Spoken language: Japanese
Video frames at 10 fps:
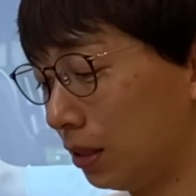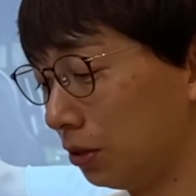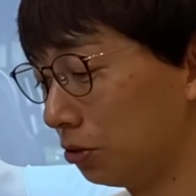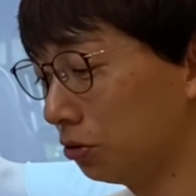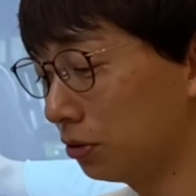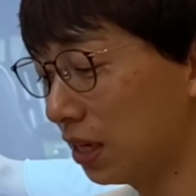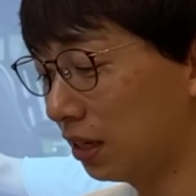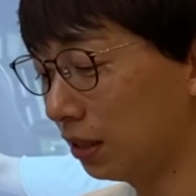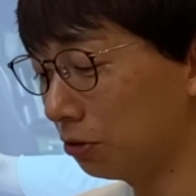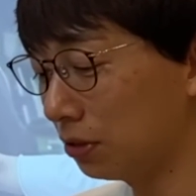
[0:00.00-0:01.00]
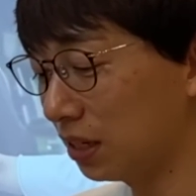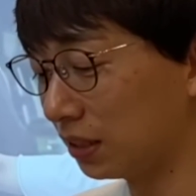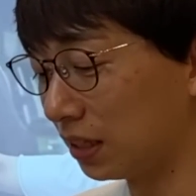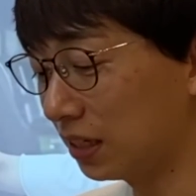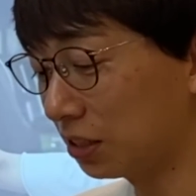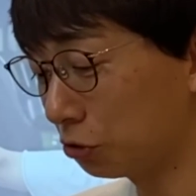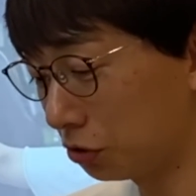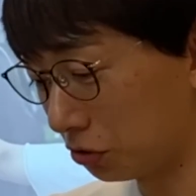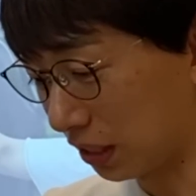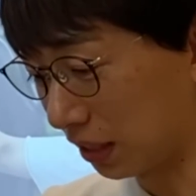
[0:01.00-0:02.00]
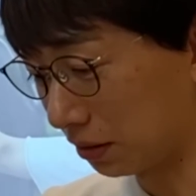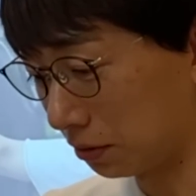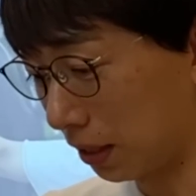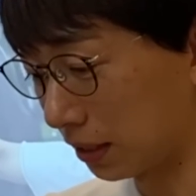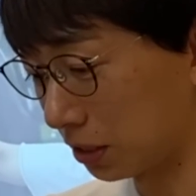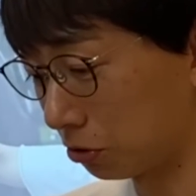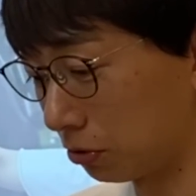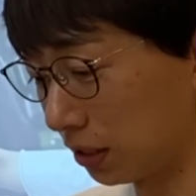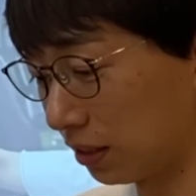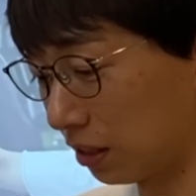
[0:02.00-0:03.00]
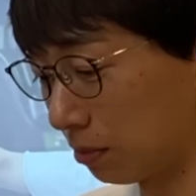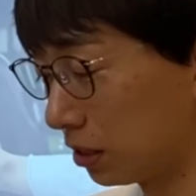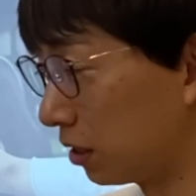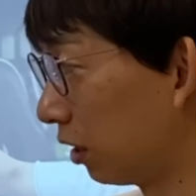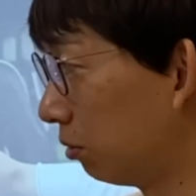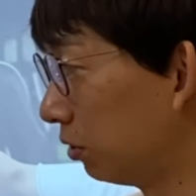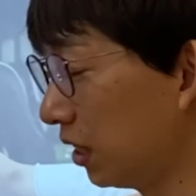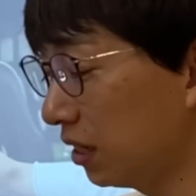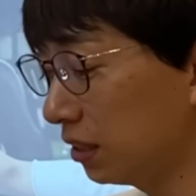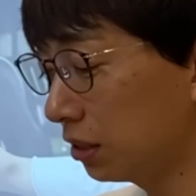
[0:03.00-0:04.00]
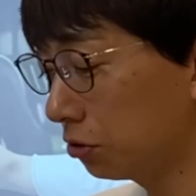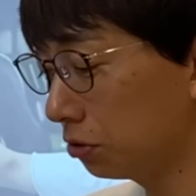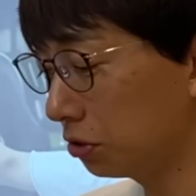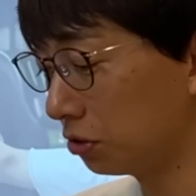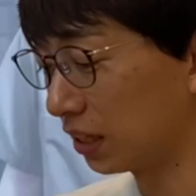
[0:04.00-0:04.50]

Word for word: その流れの中でデータ消失に関する話、今回出てきましたけども、データ消失に